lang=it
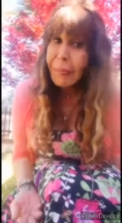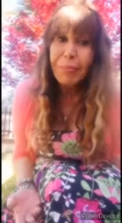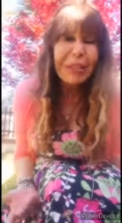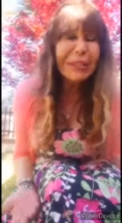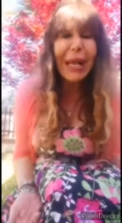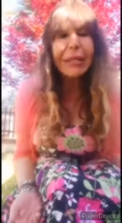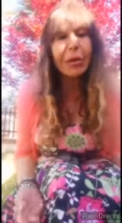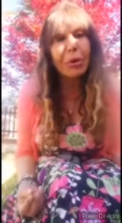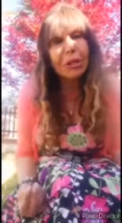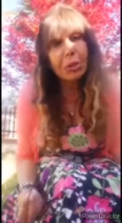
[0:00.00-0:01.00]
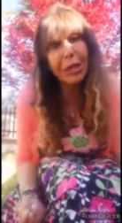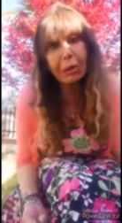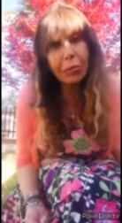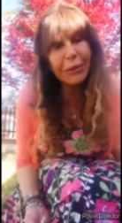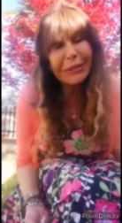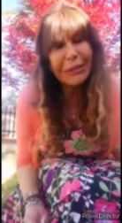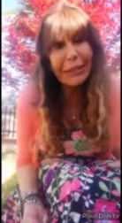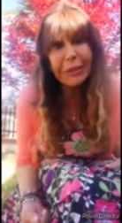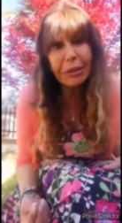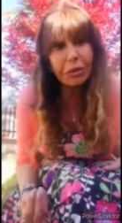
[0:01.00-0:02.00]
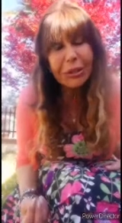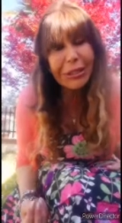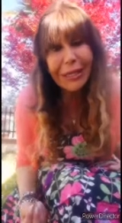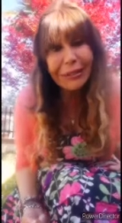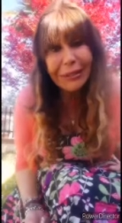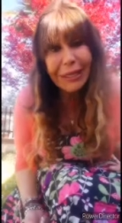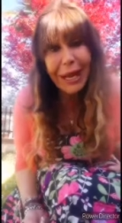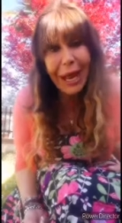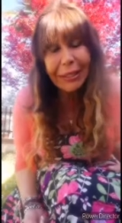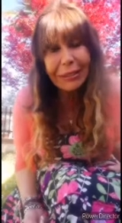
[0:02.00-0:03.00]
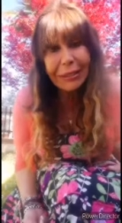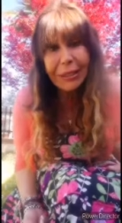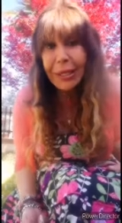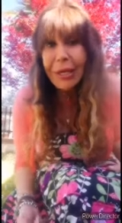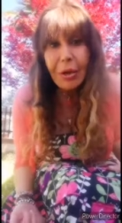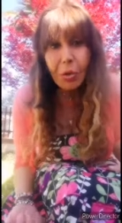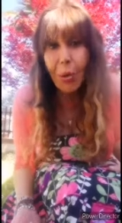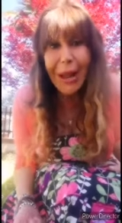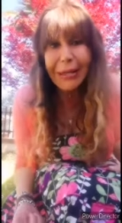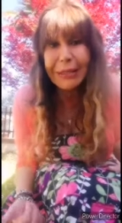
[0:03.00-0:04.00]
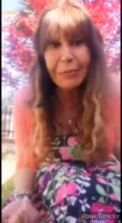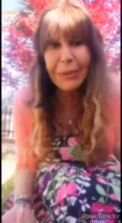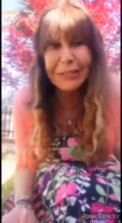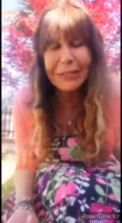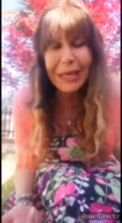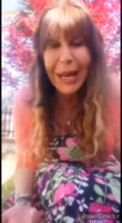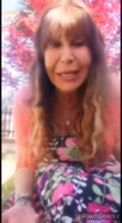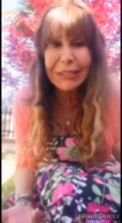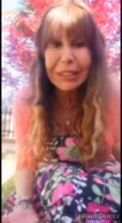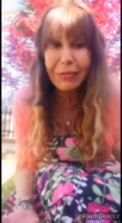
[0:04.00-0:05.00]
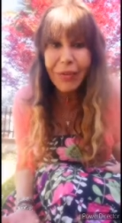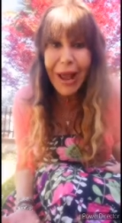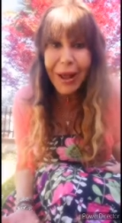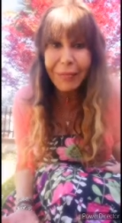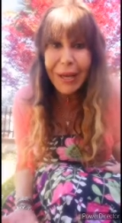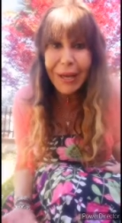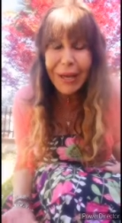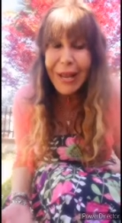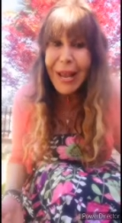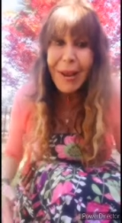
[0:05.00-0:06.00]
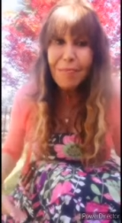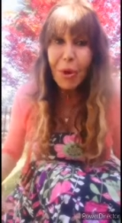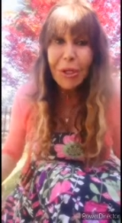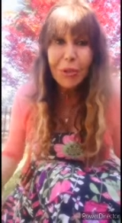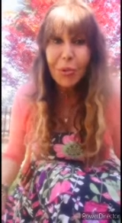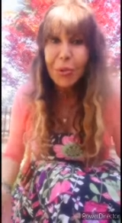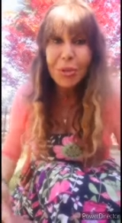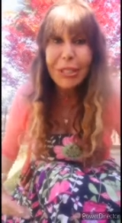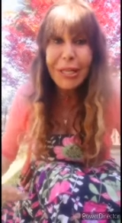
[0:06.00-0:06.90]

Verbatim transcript: Pensate quanto ne hanno passati i nostri antenati, guerre, pestilenze, fame, e poi tutto si è